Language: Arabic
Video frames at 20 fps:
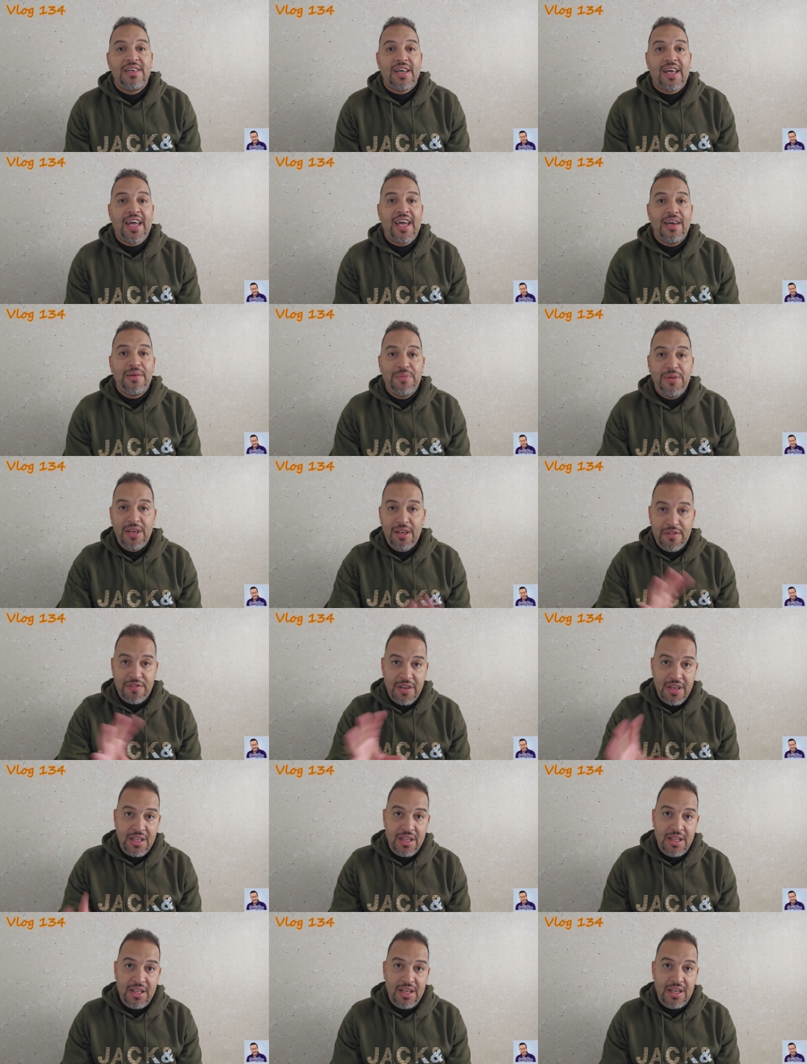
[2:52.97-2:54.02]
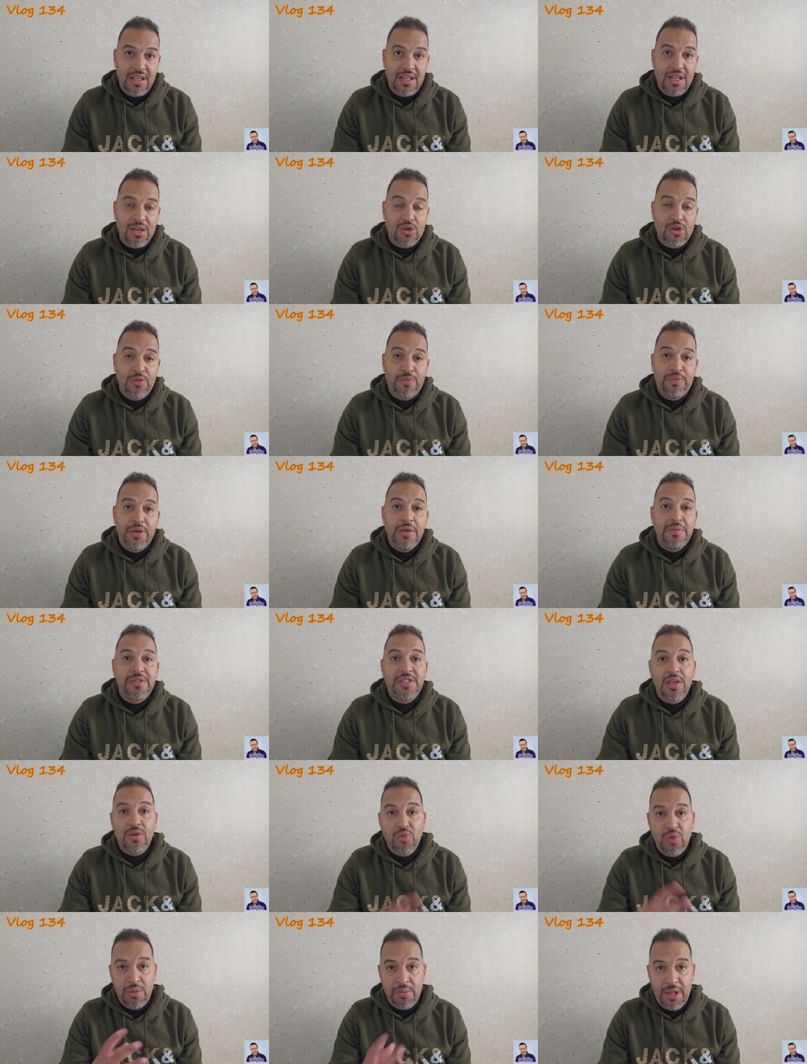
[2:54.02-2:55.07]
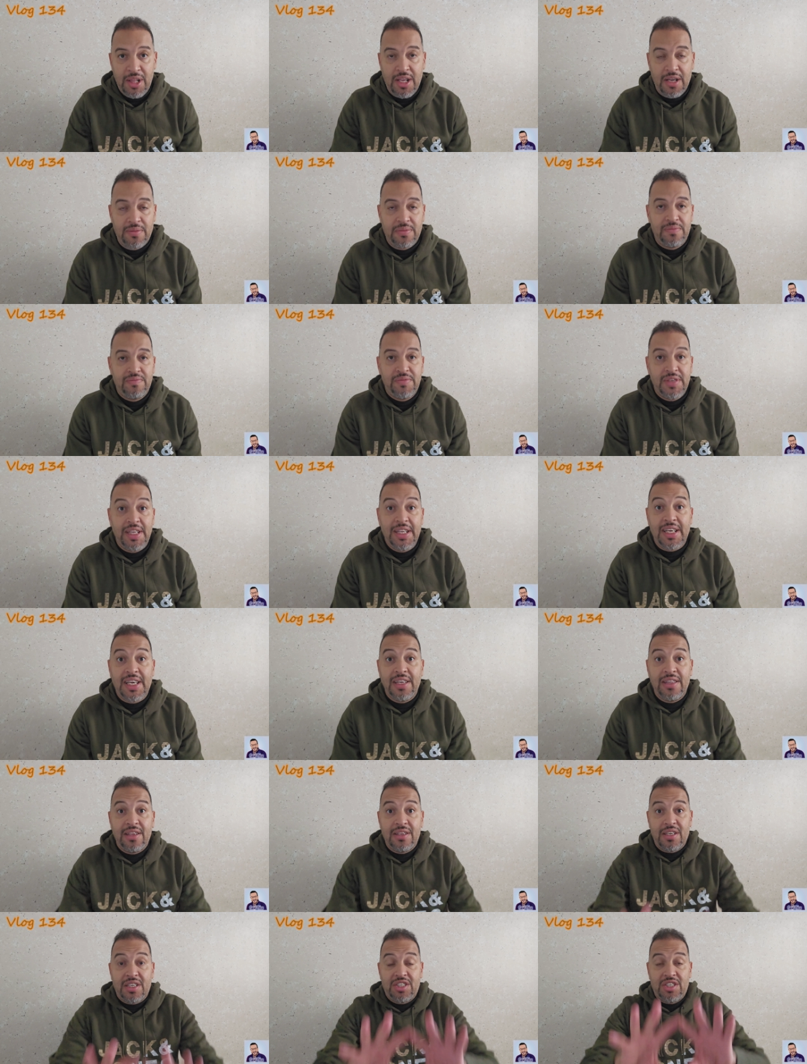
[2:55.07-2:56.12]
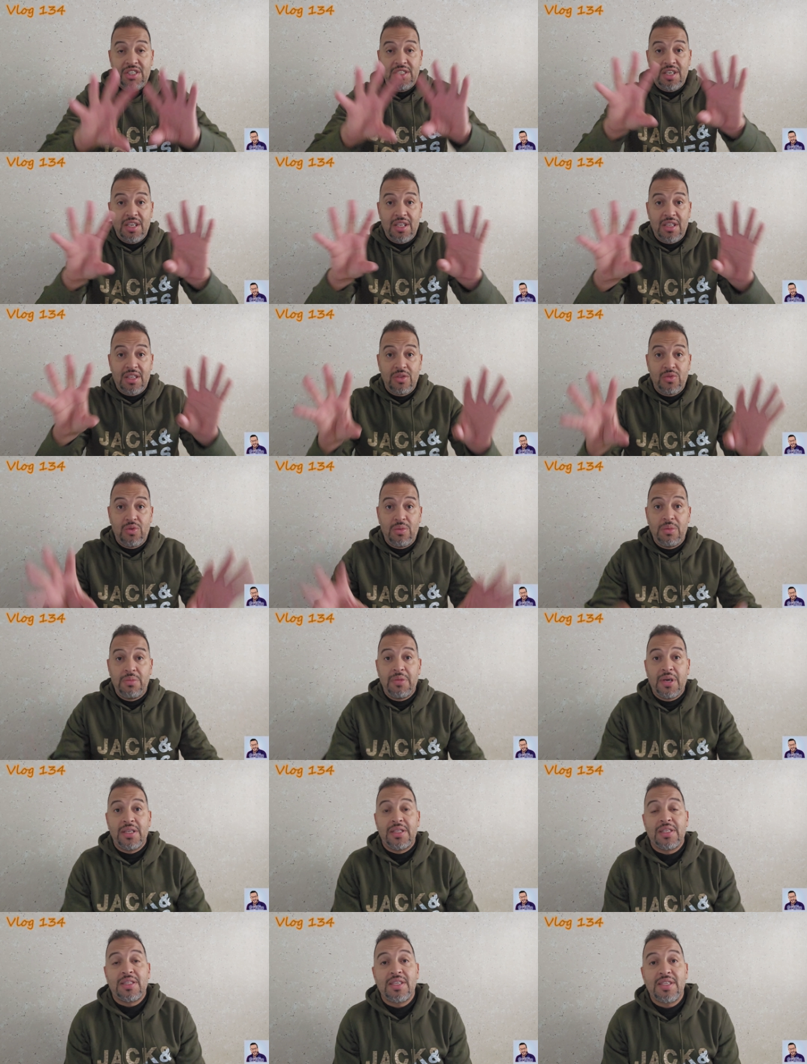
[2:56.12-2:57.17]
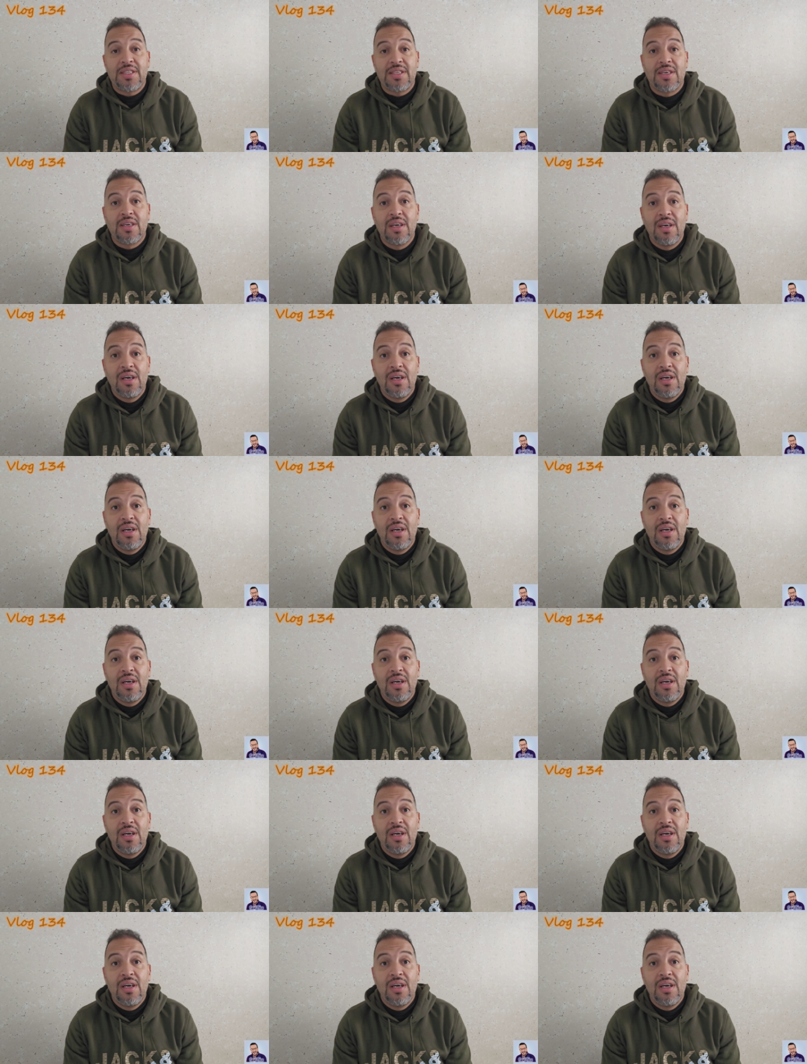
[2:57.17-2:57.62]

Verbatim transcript: خبير في هذا لاكوب بتنويم اللعب يعني كيدير داكشي ديال التنويم المغناطيسي